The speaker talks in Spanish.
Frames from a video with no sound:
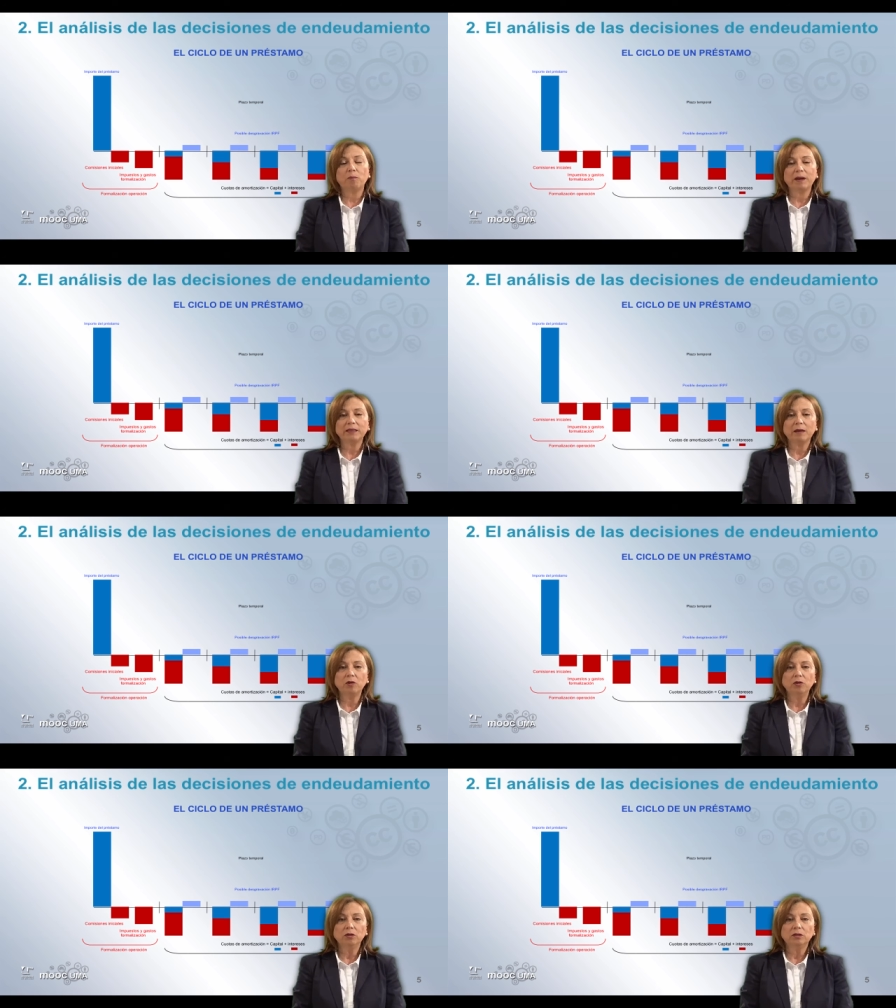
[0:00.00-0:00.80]

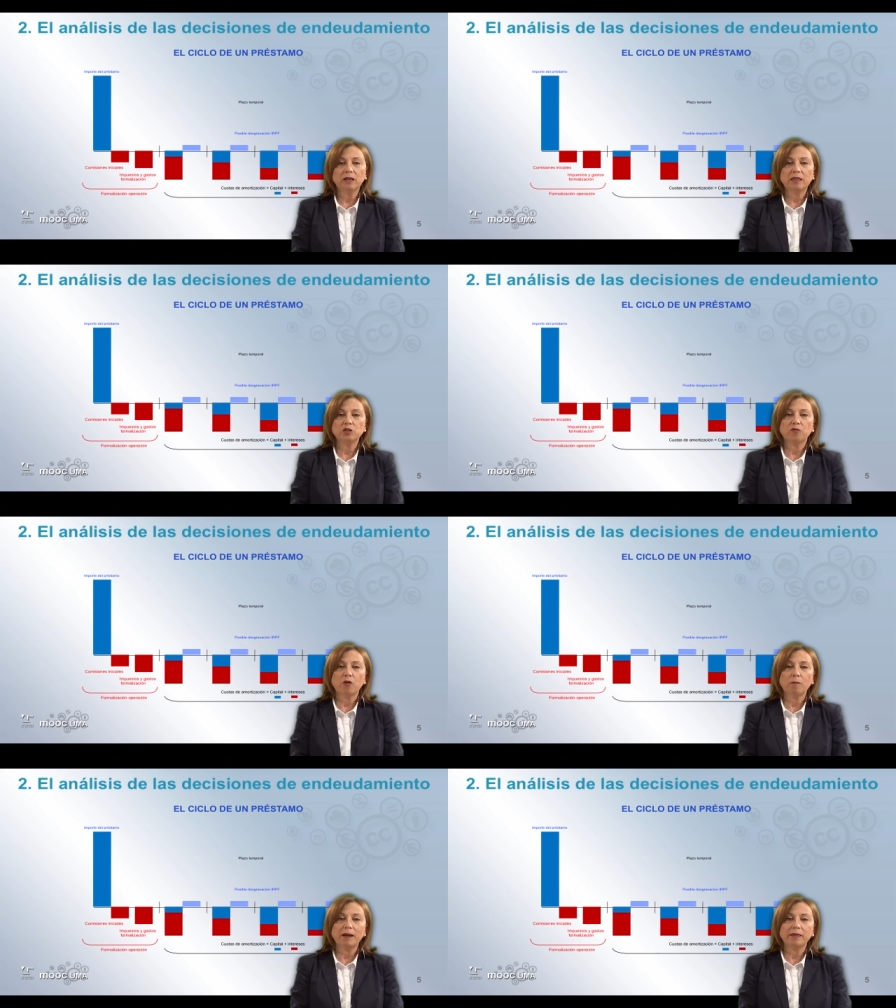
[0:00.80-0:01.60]
préstamo desde su
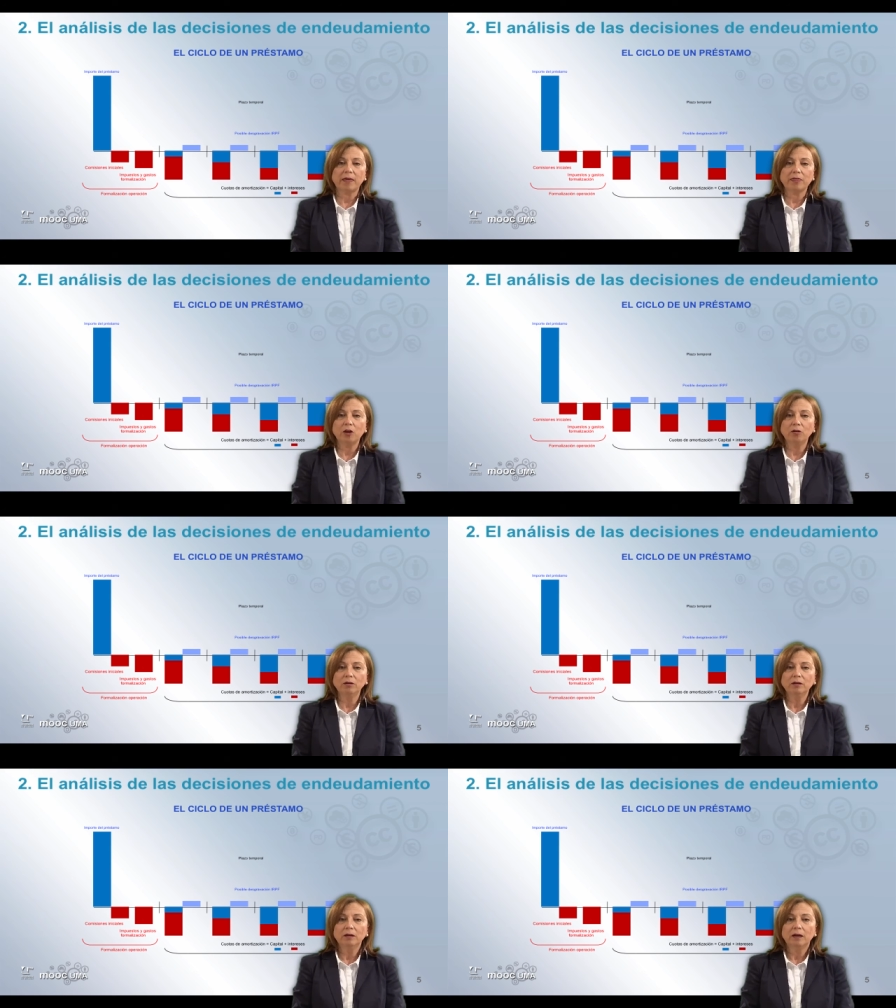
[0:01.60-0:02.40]
formalización
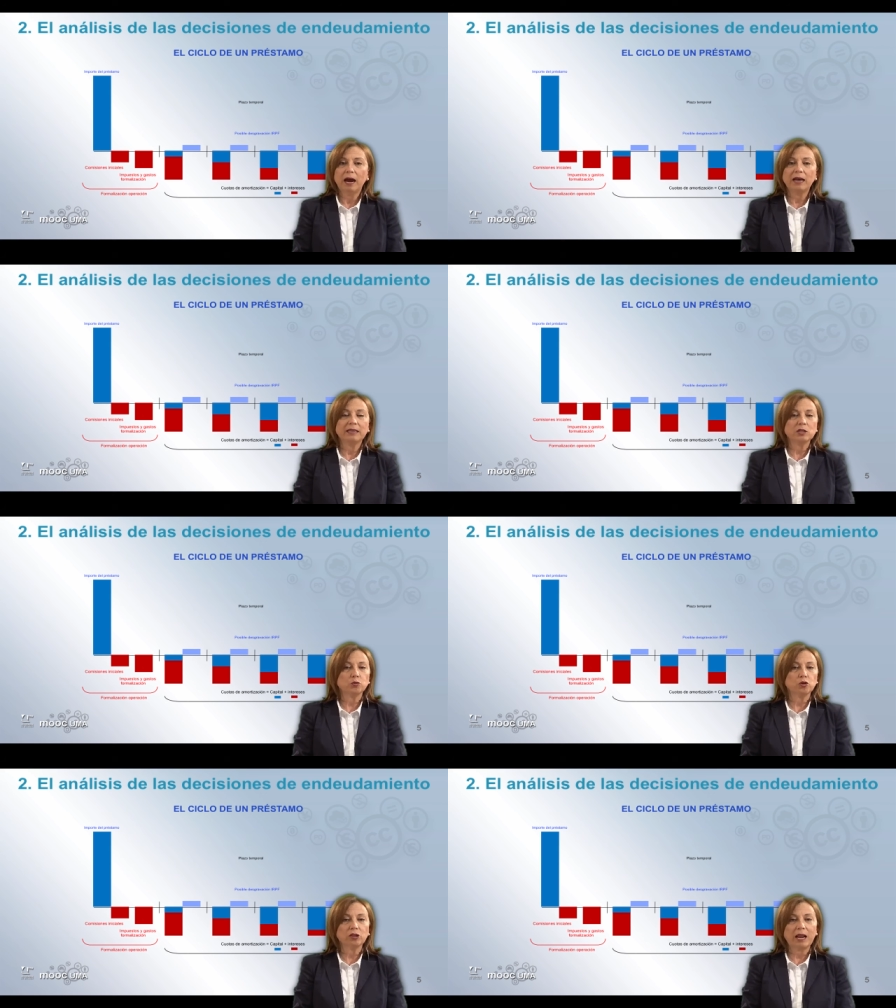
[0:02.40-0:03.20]
hasta su
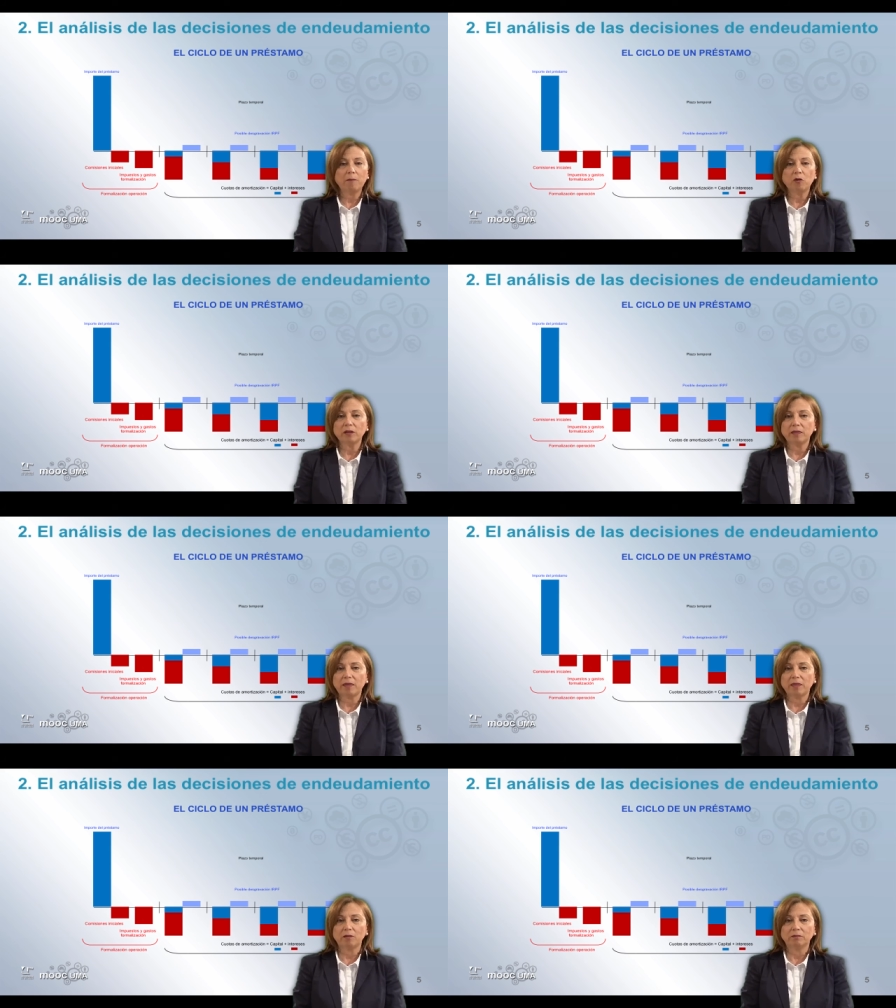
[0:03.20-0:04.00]
total
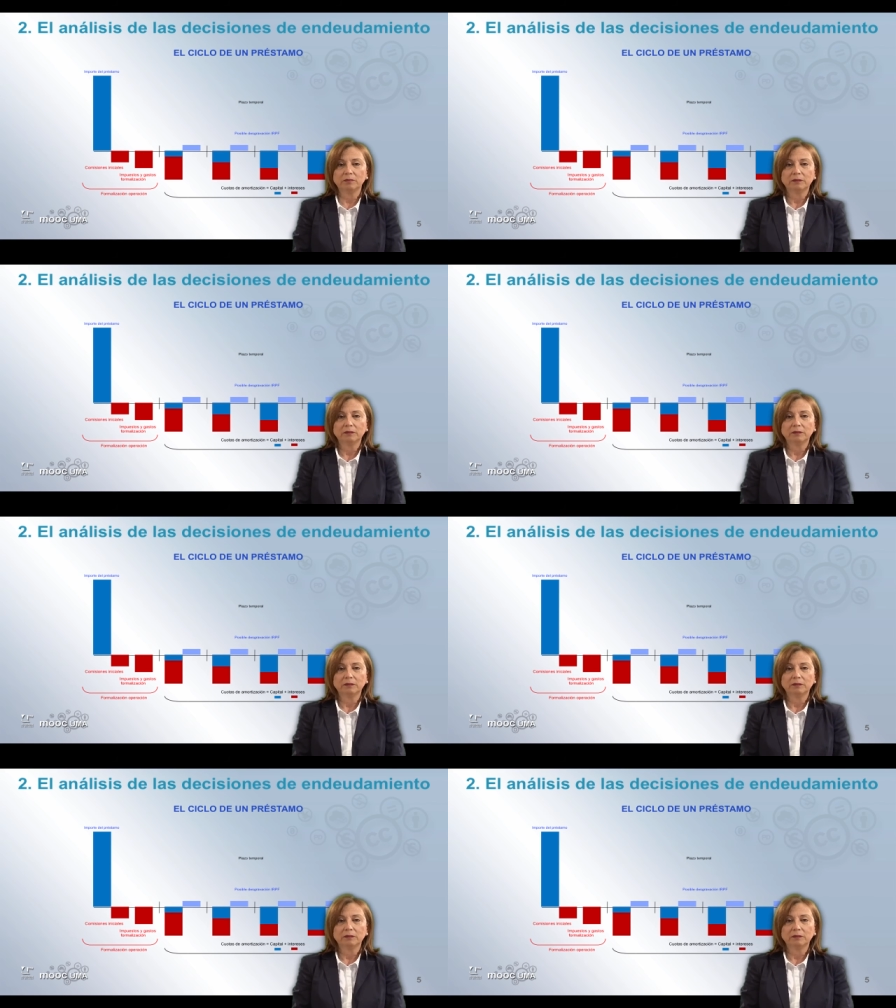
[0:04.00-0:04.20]
amortización,